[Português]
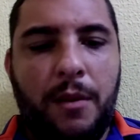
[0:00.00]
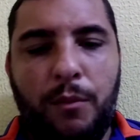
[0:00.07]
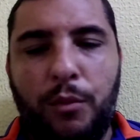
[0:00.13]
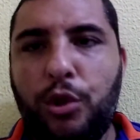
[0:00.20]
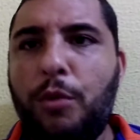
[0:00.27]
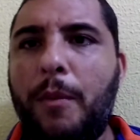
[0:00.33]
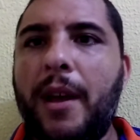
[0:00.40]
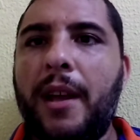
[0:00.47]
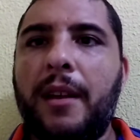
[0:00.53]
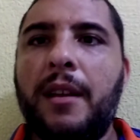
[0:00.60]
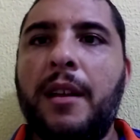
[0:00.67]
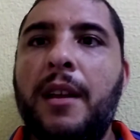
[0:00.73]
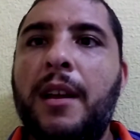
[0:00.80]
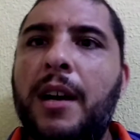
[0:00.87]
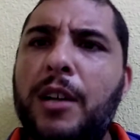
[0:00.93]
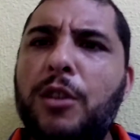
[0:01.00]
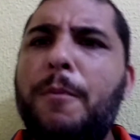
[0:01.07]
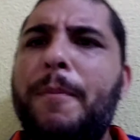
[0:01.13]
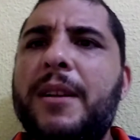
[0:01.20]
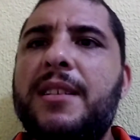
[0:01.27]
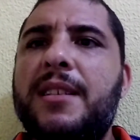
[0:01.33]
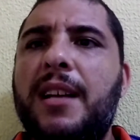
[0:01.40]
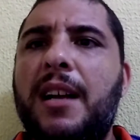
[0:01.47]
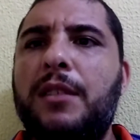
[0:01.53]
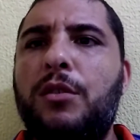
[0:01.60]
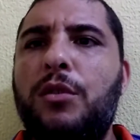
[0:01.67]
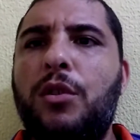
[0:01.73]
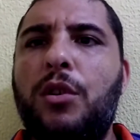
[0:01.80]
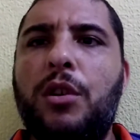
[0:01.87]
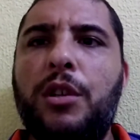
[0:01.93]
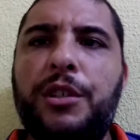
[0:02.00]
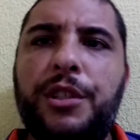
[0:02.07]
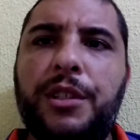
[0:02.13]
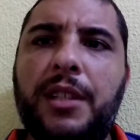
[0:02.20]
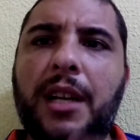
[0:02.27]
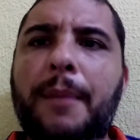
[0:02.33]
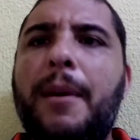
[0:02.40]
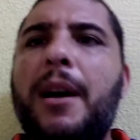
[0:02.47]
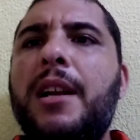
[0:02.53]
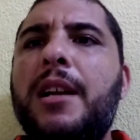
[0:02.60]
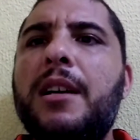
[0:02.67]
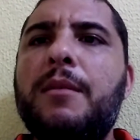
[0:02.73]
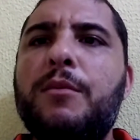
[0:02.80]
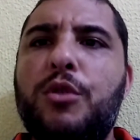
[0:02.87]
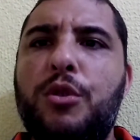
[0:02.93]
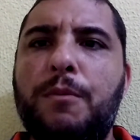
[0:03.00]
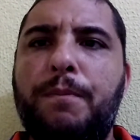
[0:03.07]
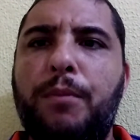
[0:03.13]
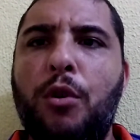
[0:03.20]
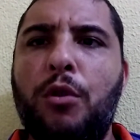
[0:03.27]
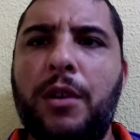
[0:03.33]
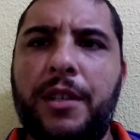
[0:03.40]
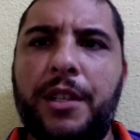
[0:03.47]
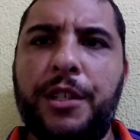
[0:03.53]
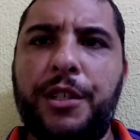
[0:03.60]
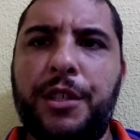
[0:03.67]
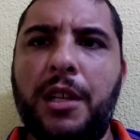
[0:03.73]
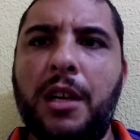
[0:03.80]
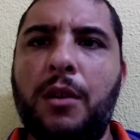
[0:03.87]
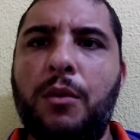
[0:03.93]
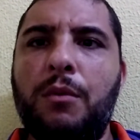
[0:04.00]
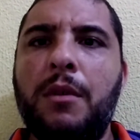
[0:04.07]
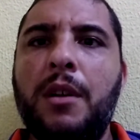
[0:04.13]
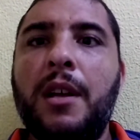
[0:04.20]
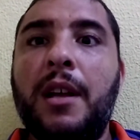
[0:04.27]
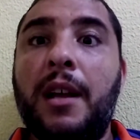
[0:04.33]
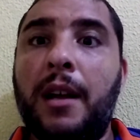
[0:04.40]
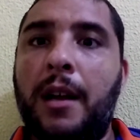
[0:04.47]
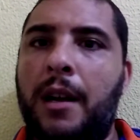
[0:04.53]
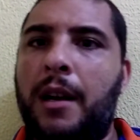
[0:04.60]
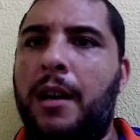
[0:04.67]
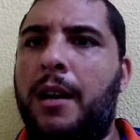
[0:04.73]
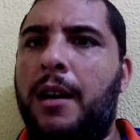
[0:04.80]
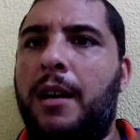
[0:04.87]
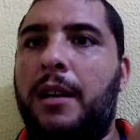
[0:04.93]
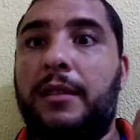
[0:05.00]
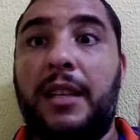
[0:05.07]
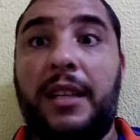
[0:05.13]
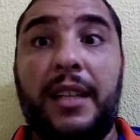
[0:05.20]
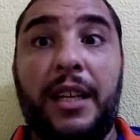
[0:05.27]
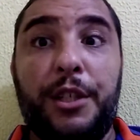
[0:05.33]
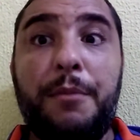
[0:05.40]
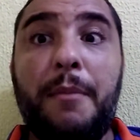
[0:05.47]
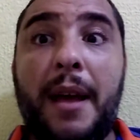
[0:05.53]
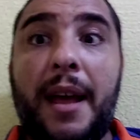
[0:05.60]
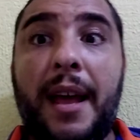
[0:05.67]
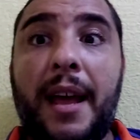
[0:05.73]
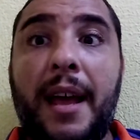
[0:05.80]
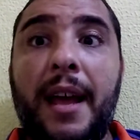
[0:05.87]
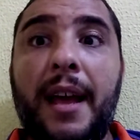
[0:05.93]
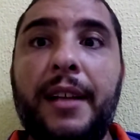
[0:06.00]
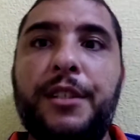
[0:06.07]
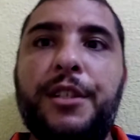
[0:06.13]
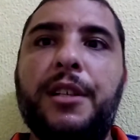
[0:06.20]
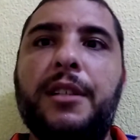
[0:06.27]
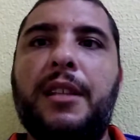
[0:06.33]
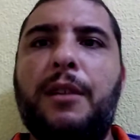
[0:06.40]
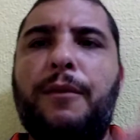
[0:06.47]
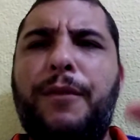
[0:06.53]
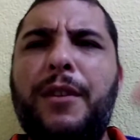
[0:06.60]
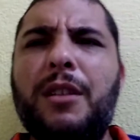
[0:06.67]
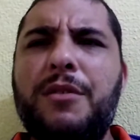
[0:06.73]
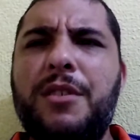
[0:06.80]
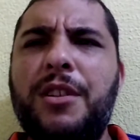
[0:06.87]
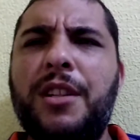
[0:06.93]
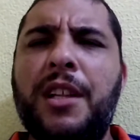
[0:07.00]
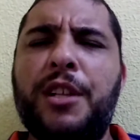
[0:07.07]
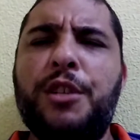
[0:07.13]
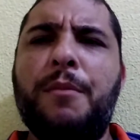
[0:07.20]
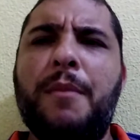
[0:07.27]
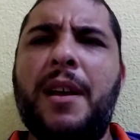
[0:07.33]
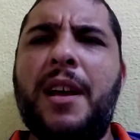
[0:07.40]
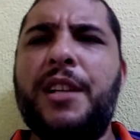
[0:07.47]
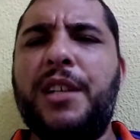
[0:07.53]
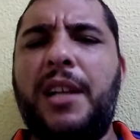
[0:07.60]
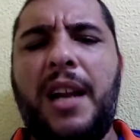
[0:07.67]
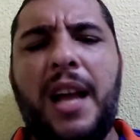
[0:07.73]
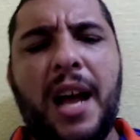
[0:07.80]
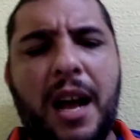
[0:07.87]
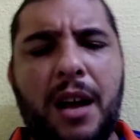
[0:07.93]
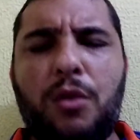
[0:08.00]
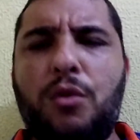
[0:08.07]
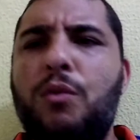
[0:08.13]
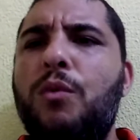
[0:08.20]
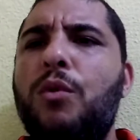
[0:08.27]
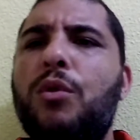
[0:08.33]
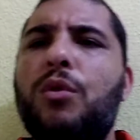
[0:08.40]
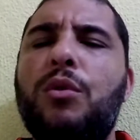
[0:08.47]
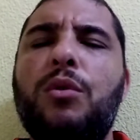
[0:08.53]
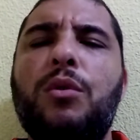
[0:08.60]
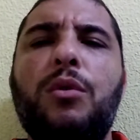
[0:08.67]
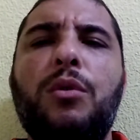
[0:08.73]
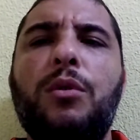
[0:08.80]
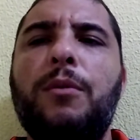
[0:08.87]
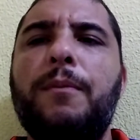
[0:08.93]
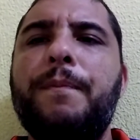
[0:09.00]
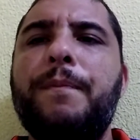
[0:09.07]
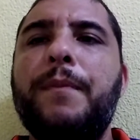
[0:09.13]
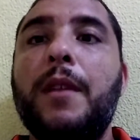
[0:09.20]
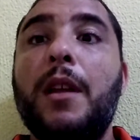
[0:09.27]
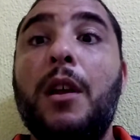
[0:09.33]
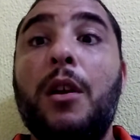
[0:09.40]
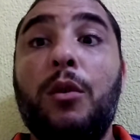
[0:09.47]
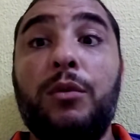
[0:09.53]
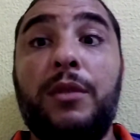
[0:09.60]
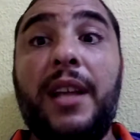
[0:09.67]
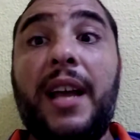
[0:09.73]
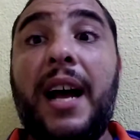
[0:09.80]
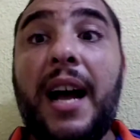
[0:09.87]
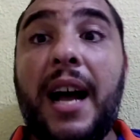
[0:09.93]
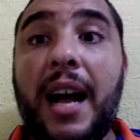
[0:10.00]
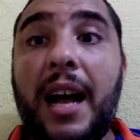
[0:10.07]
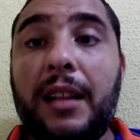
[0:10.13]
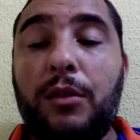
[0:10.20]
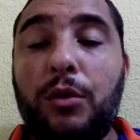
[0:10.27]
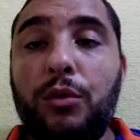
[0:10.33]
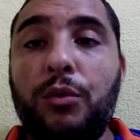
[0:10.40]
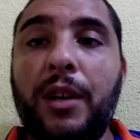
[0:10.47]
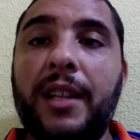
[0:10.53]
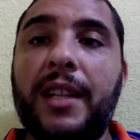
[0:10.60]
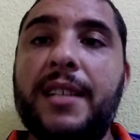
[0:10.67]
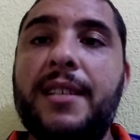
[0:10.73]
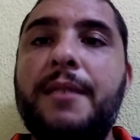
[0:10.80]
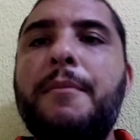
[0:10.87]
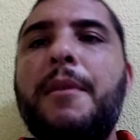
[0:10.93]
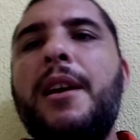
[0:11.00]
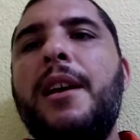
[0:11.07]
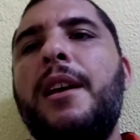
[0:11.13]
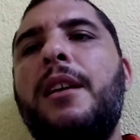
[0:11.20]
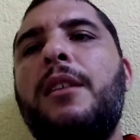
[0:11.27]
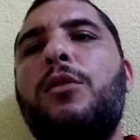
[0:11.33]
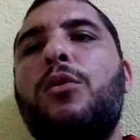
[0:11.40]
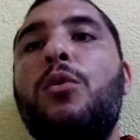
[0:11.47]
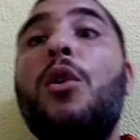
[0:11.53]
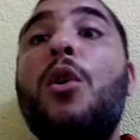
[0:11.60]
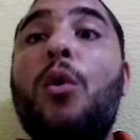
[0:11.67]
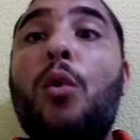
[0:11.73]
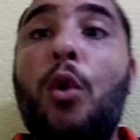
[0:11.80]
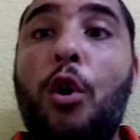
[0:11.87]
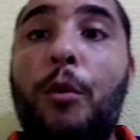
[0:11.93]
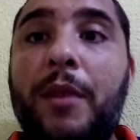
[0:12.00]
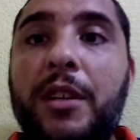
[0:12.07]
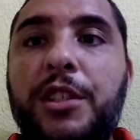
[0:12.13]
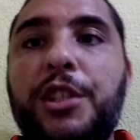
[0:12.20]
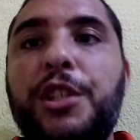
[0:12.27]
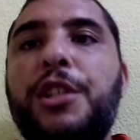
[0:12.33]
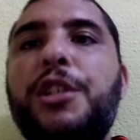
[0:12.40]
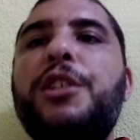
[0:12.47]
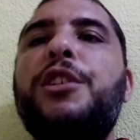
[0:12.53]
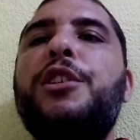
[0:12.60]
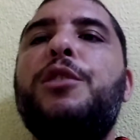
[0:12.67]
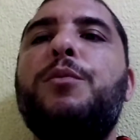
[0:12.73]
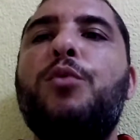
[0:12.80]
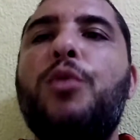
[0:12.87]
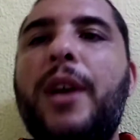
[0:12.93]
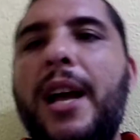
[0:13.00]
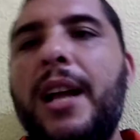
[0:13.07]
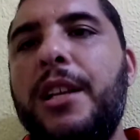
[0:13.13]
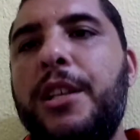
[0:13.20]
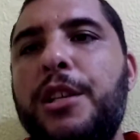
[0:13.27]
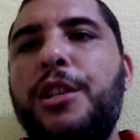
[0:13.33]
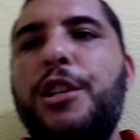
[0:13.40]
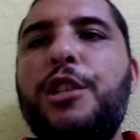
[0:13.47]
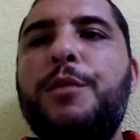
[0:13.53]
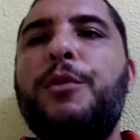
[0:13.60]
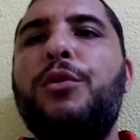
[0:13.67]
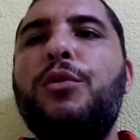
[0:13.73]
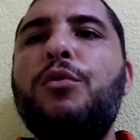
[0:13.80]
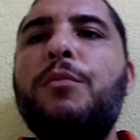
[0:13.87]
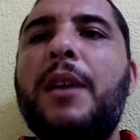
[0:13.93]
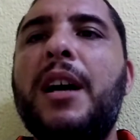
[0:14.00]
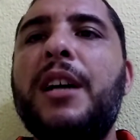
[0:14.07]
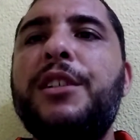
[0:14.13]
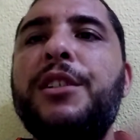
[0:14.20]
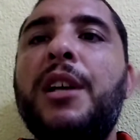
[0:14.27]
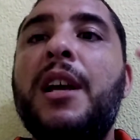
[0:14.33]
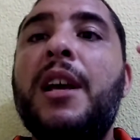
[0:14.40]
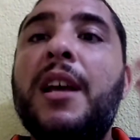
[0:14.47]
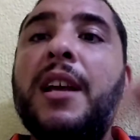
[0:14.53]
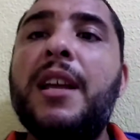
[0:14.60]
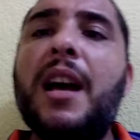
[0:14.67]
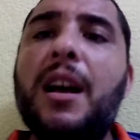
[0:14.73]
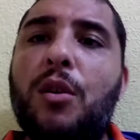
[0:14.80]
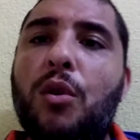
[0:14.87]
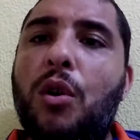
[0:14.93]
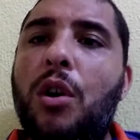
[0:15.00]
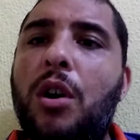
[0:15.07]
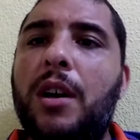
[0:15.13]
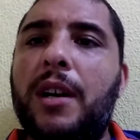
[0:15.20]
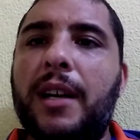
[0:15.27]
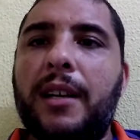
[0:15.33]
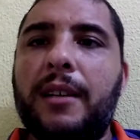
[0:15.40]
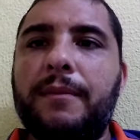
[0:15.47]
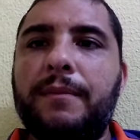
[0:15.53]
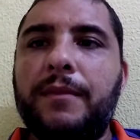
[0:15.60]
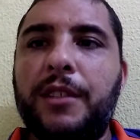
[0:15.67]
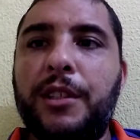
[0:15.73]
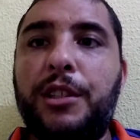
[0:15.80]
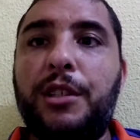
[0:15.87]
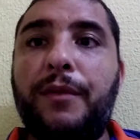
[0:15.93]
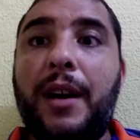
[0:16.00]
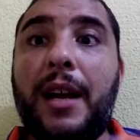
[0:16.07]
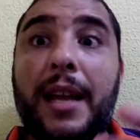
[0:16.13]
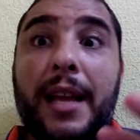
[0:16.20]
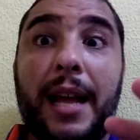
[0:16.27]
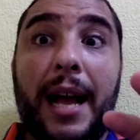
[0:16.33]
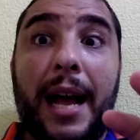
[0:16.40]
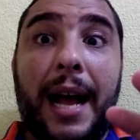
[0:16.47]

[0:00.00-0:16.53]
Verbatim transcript: Muito bem. Ano passado nós trabalhamos um pouco a questão ah, da Idade Média, tá? O finalzinho da Idade Média lá com o, o teatro no Renascimento, o romantismo, o realismo e tudo mais. E agora a gente vai